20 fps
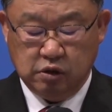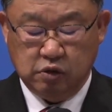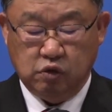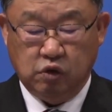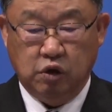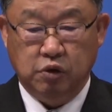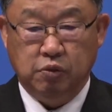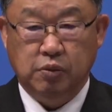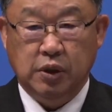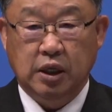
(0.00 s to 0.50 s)

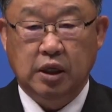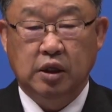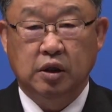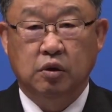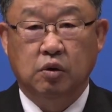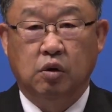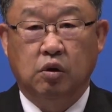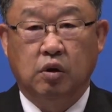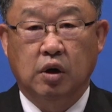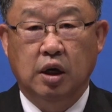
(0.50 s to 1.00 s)
원망하는
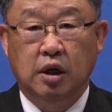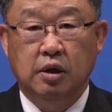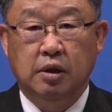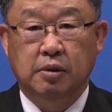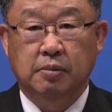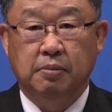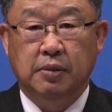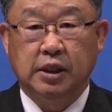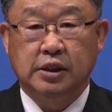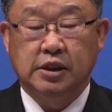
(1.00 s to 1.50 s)
것과
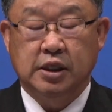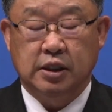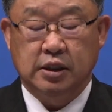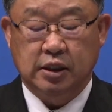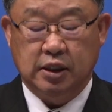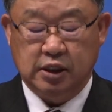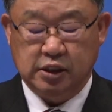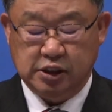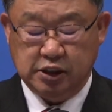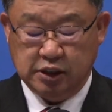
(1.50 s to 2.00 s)

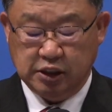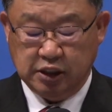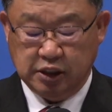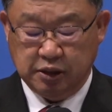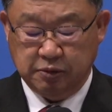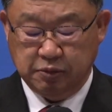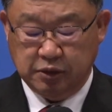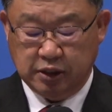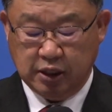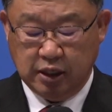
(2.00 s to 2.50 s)

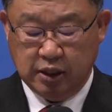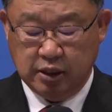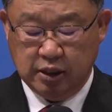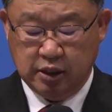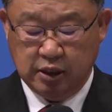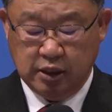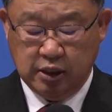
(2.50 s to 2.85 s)
마찬가지입니다.